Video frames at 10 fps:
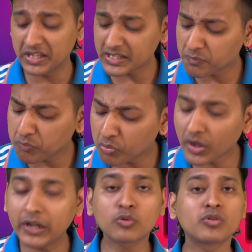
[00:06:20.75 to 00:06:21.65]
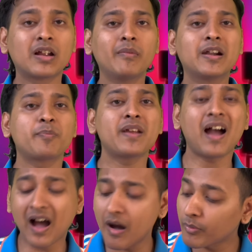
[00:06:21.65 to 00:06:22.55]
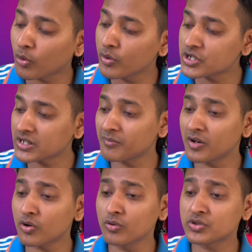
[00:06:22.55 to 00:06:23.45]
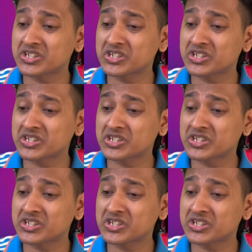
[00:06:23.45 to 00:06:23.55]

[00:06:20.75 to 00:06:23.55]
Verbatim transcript: इस पूरे टूर्नामेंट में आप रोहित शर्मा को